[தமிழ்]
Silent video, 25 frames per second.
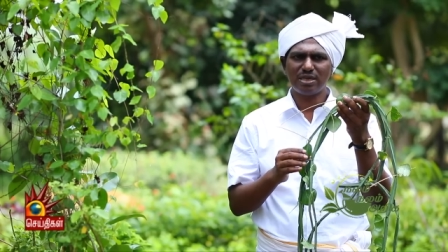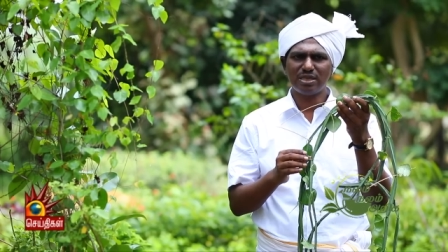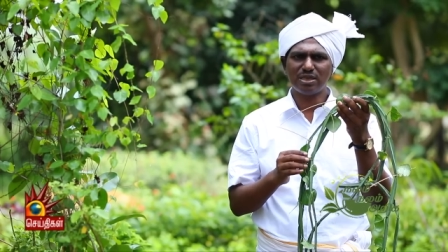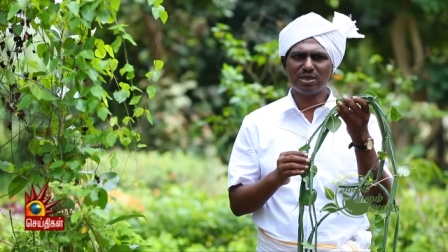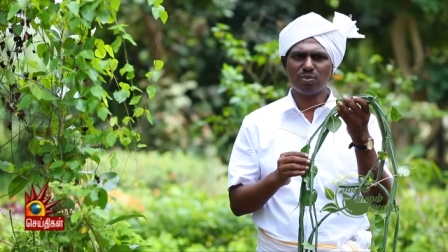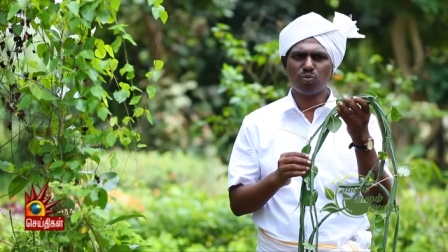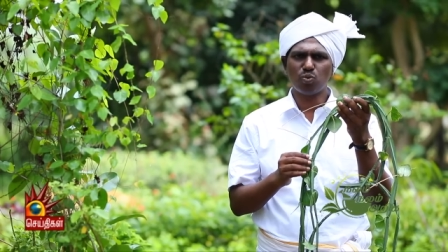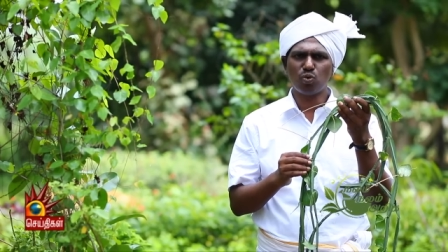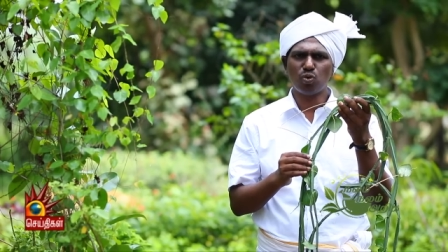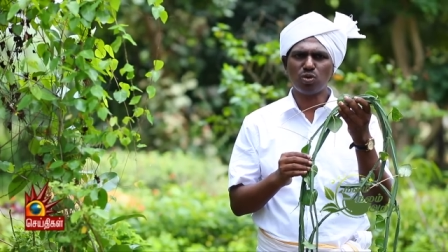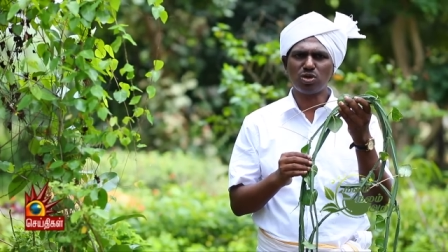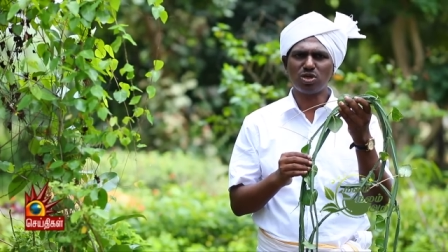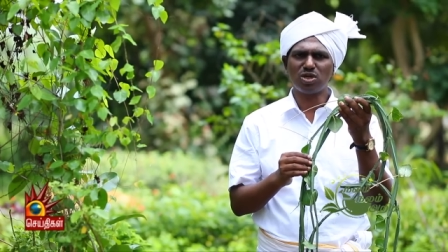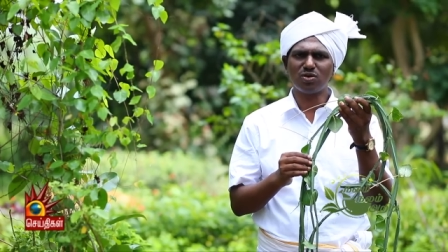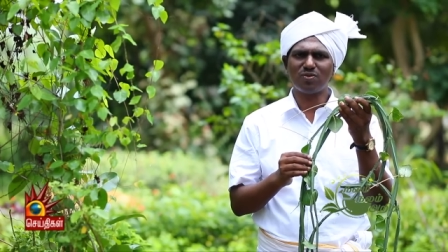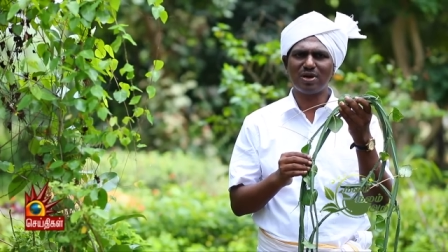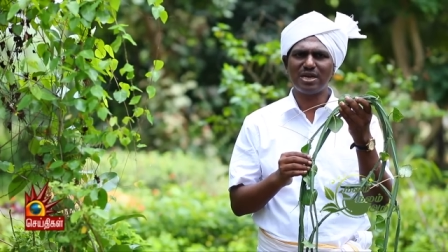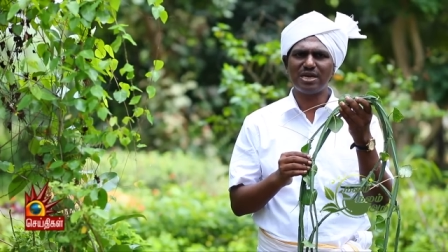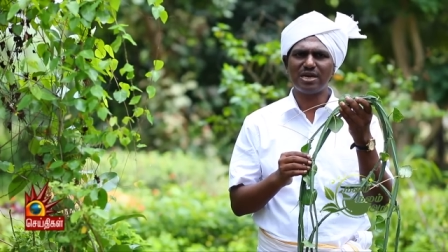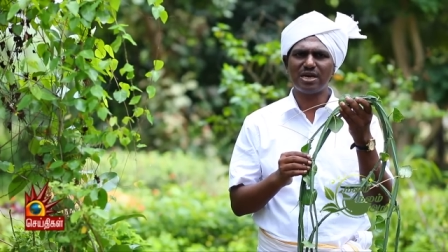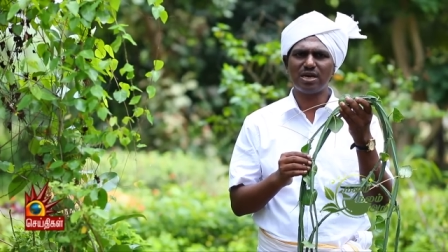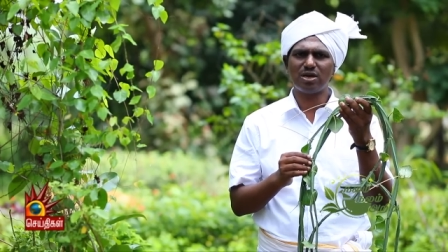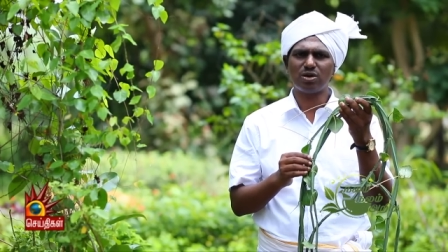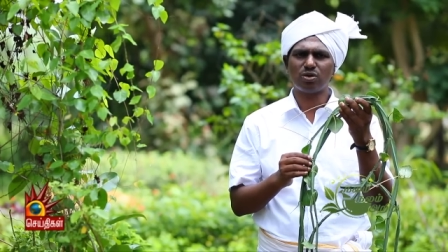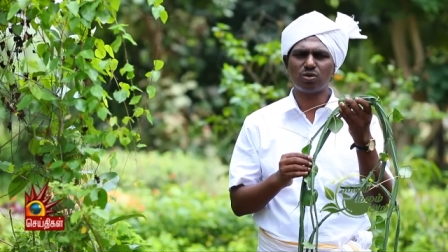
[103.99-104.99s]
இந்த மூட்டு
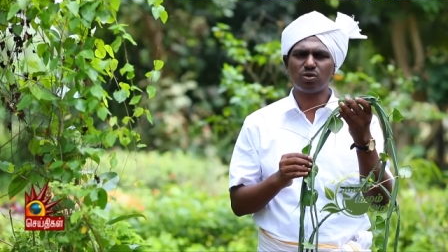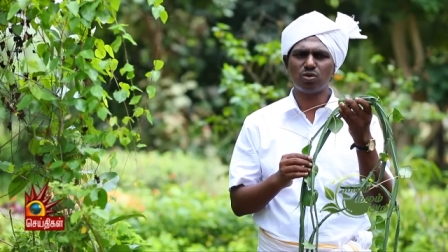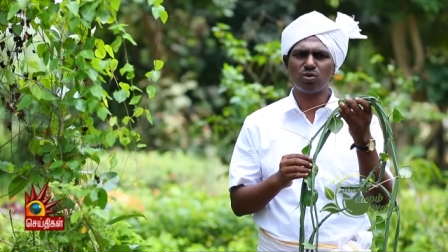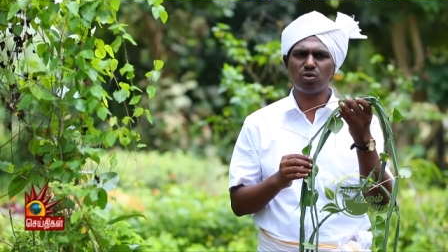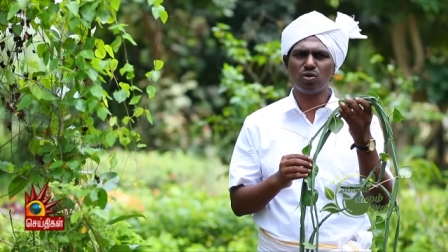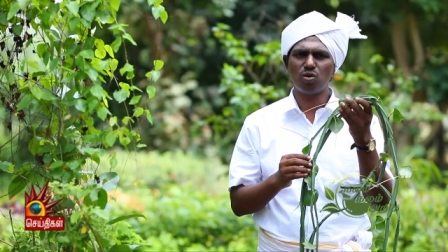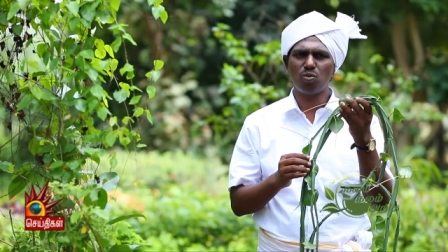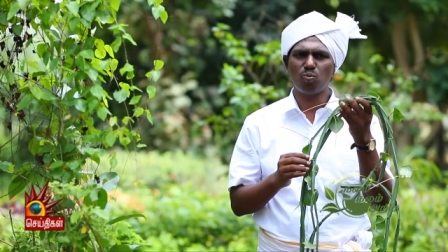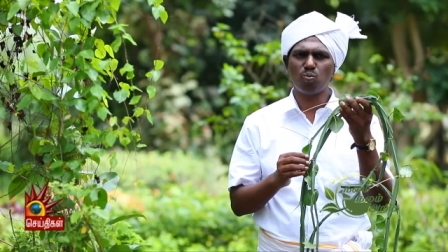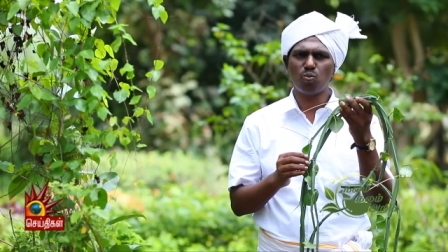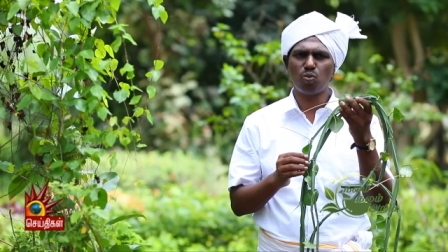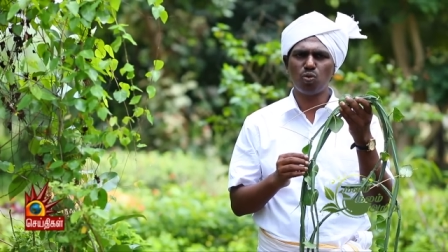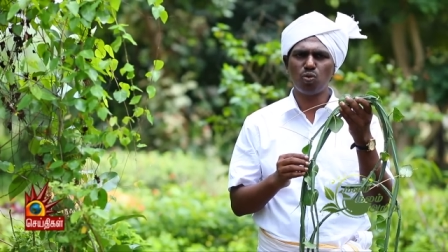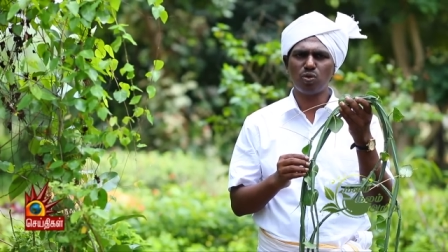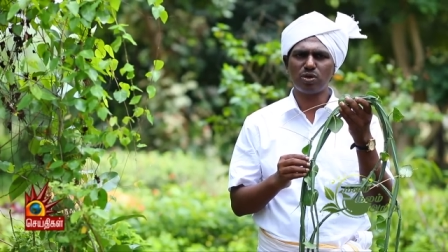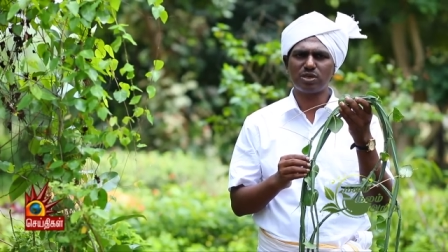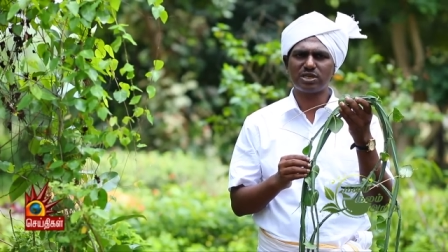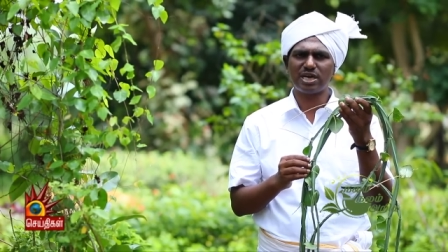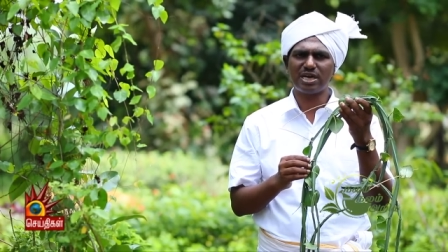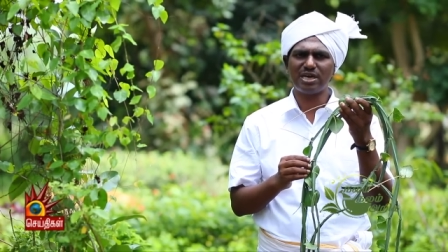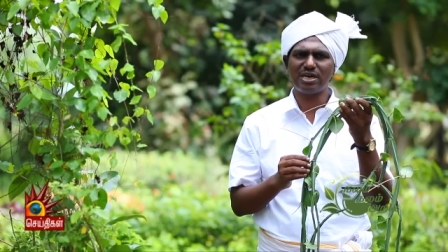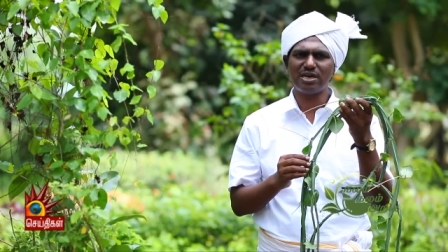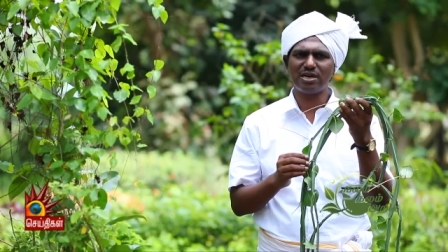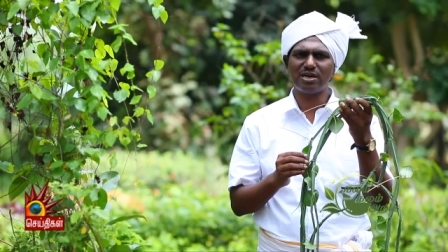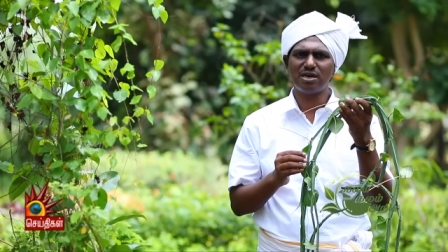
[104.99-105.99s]
வலிகளுக்கும்
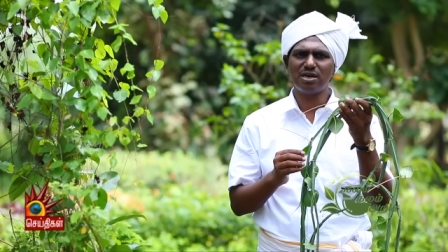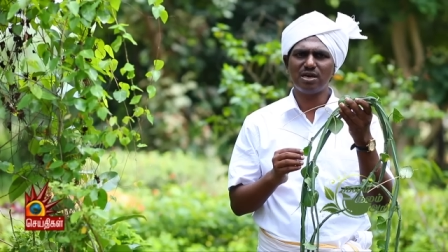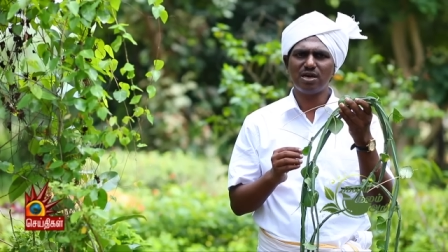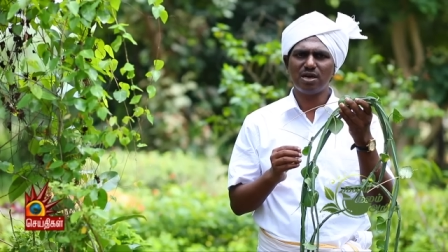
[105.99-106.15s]
மூட்டை